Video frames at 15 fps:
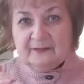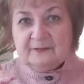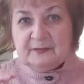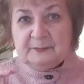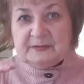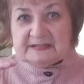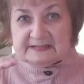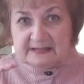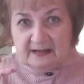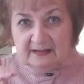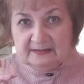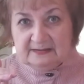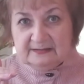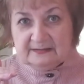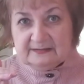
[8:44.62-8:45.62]
В
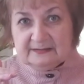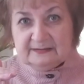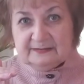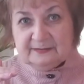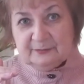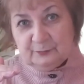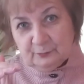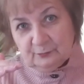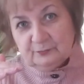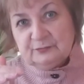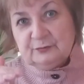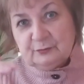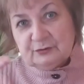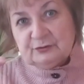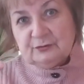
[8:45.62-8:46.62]
описании, ну,
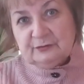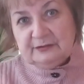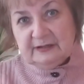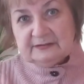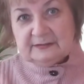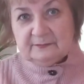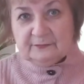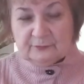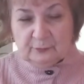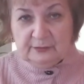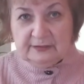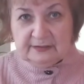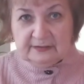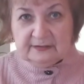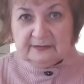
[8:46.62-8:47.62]
то, что я там в
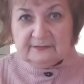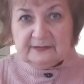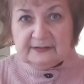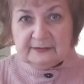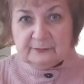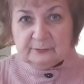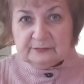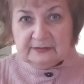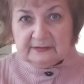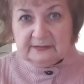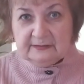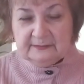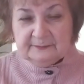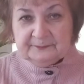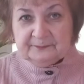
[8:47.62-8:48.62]
ролике говорю,
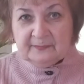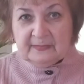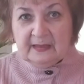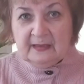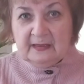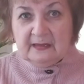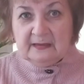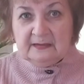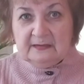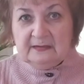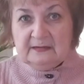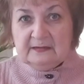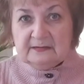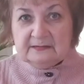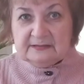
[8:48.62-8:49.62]
да.
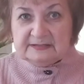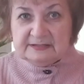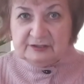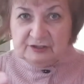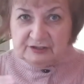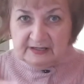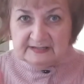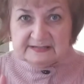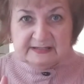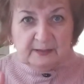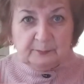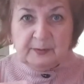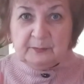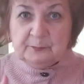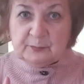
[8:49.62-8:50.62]
И сейчас я
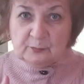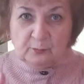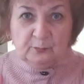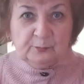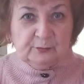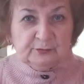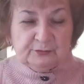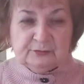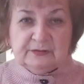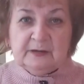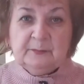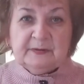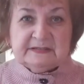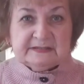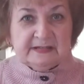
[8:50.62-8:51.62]
попробую туда
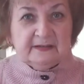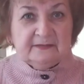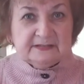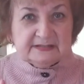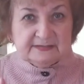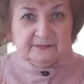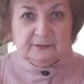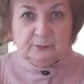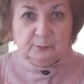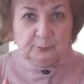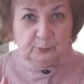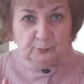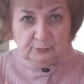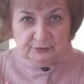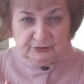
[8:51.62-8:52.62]
поставить свою
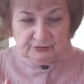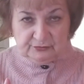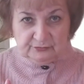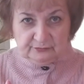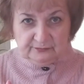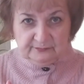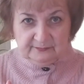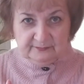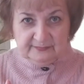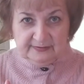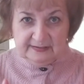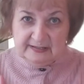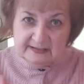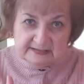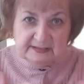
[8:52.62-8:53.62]
почту,
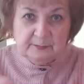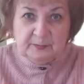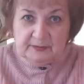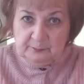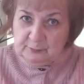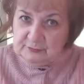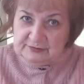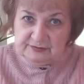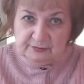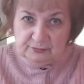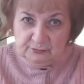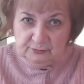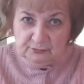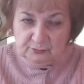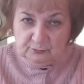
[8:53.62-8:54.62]
если пропустит
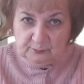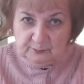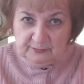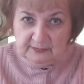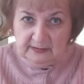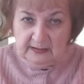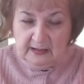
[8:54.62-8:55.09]
YouTube.